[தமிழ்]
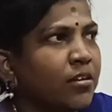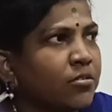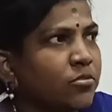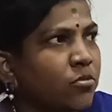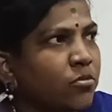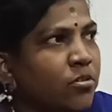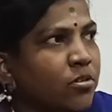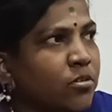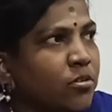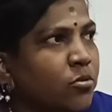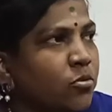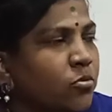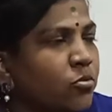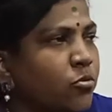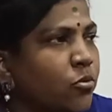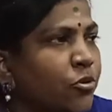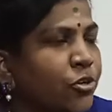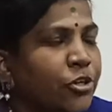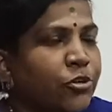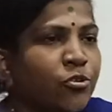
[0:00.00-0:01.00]
டொன்
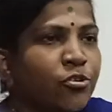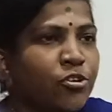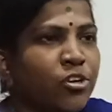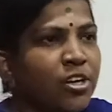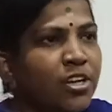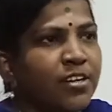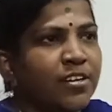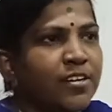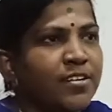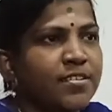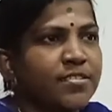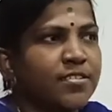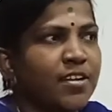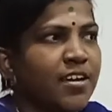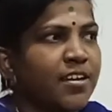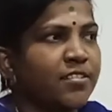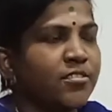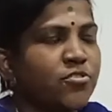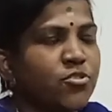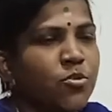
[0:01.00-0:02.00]
டுவெண்ட்டி டுவெண்ட்டியில் ரிலீஸ்
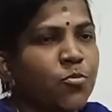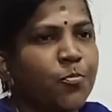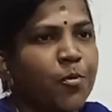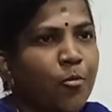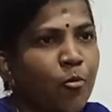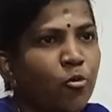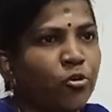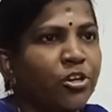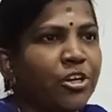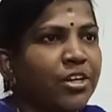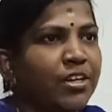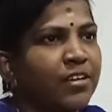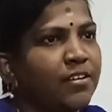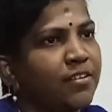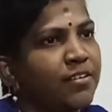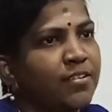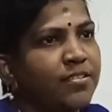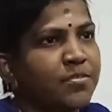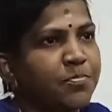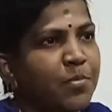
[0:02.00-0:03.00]
ஆகிருந்துச்சு இப்போ ஓடிடி
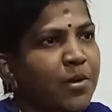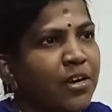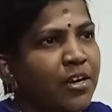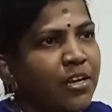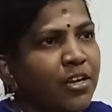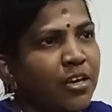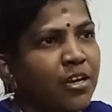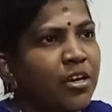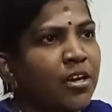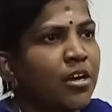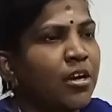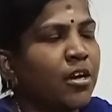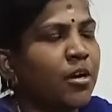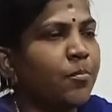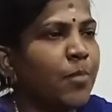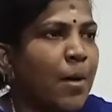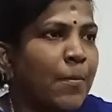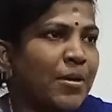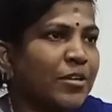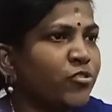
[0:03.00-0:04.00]
ரிலீஸ் பண்ணி
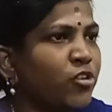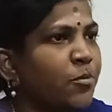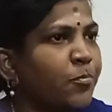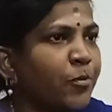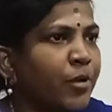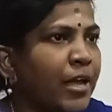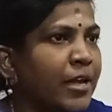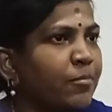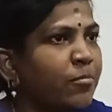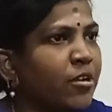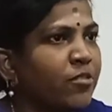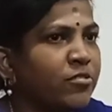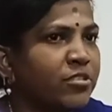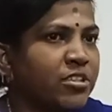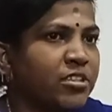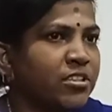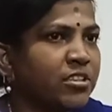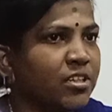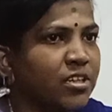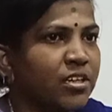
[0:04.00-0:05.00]
இப்போ அமேசான் ப்ரைமில்
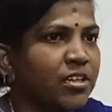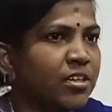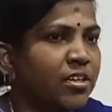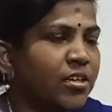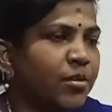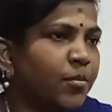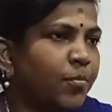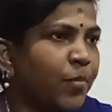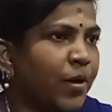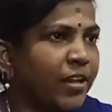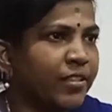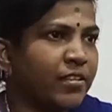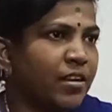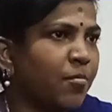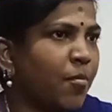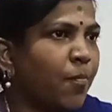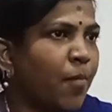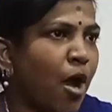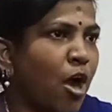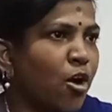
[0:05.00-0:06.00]
வந்து இந்த படத்தை
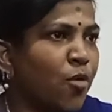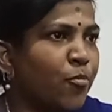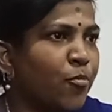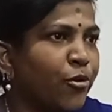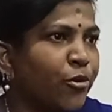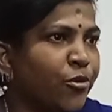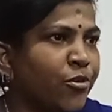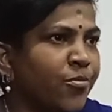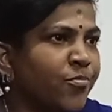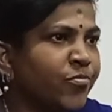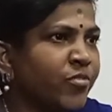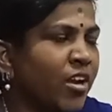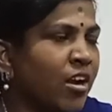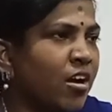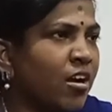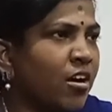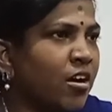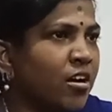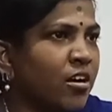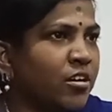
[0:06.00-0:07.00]
நம்ம பார்க்க முடியும்
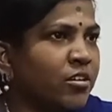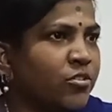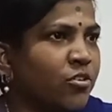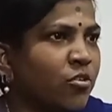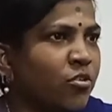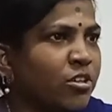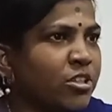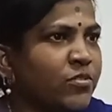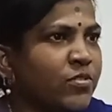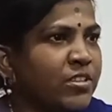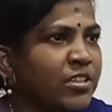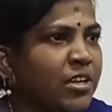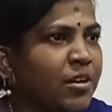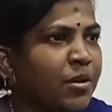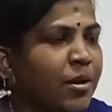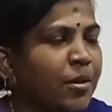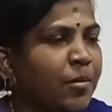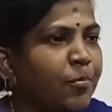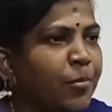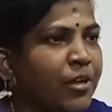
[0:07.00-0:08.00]
ஸோ இது வந்து
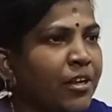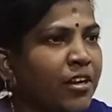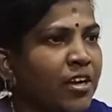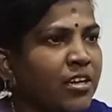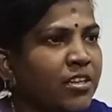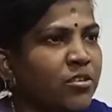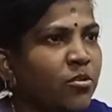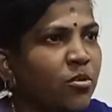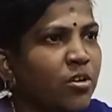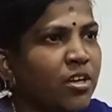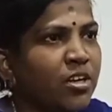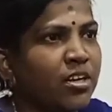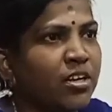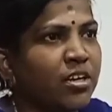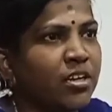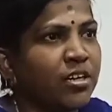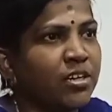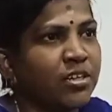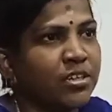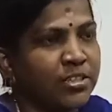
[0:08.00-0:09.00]
எப்படின்னா இதோட
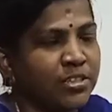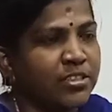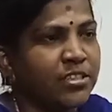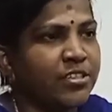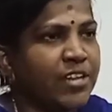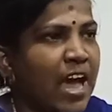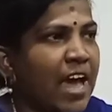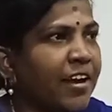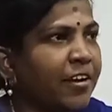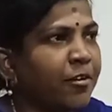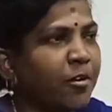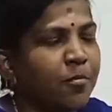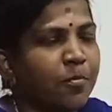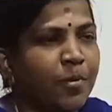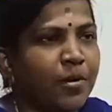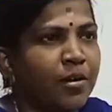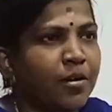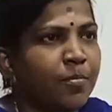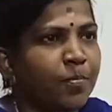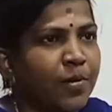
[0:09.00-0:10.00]
இந்த டேரக்டர்
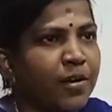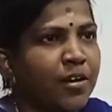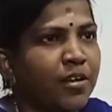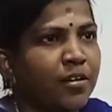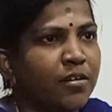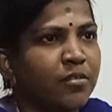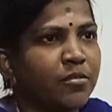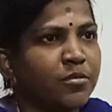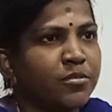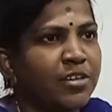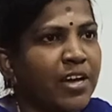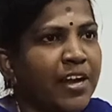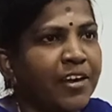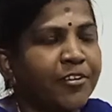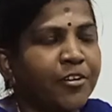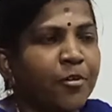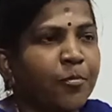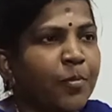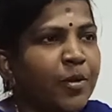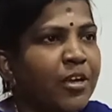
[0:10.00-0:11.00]
ப பண்ண
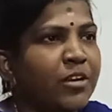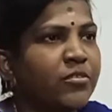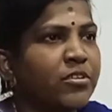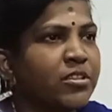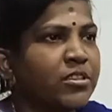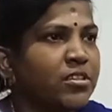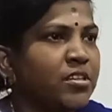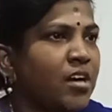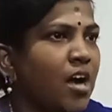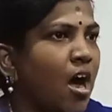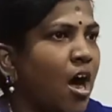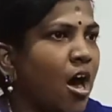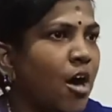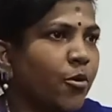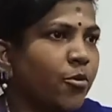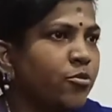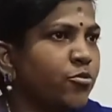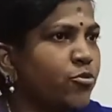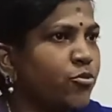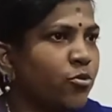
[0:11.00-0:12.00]
டேரக்டர் பேர் வந்து
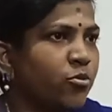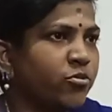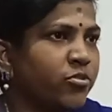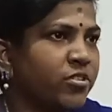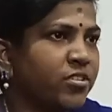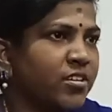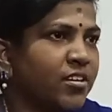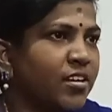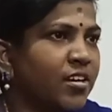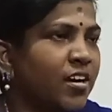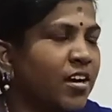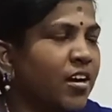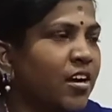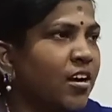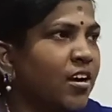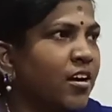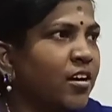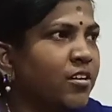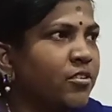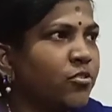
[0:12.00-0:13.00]
அருண் ஜோஸ்
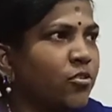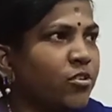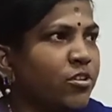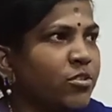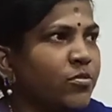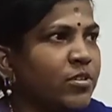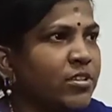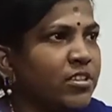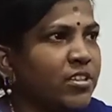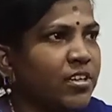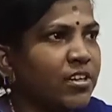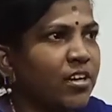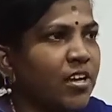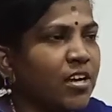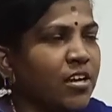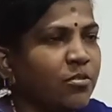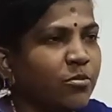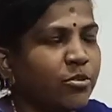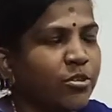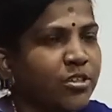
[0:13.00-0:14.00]
ஸோ இது வந்து
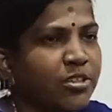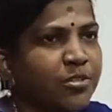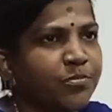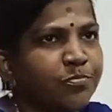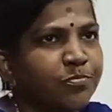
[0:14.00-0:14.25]
என்னென்னா ஒரு